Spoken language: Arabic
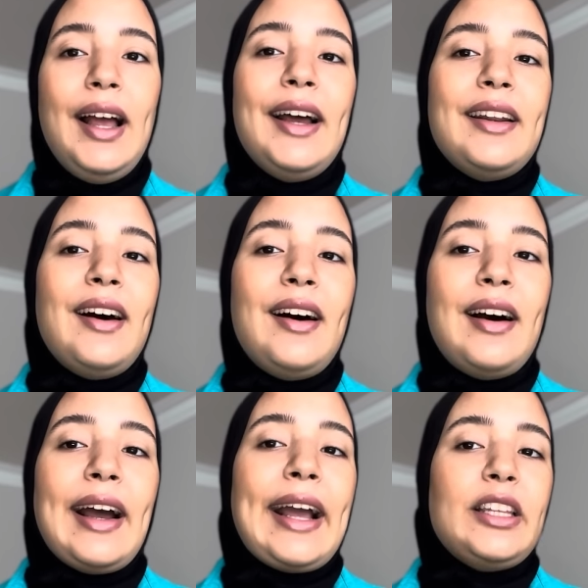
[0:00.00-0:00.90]

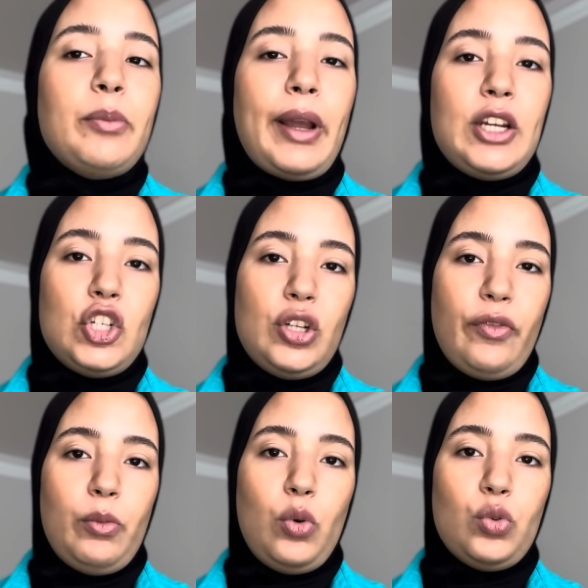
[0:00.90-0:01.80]
انا غادي نبقى ناجل في
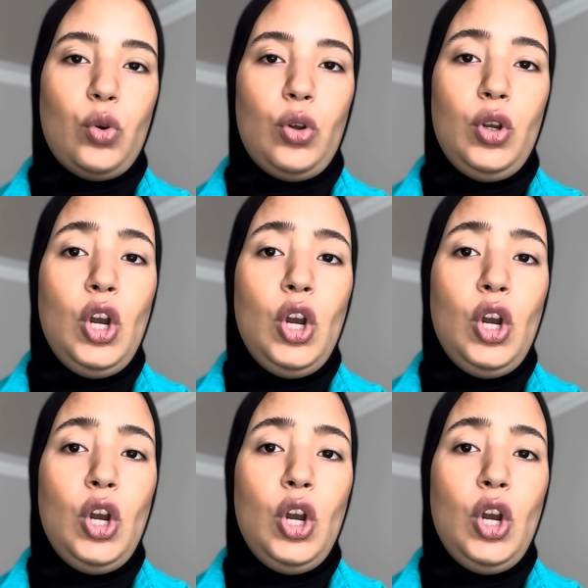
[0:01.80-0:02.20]
الموضوع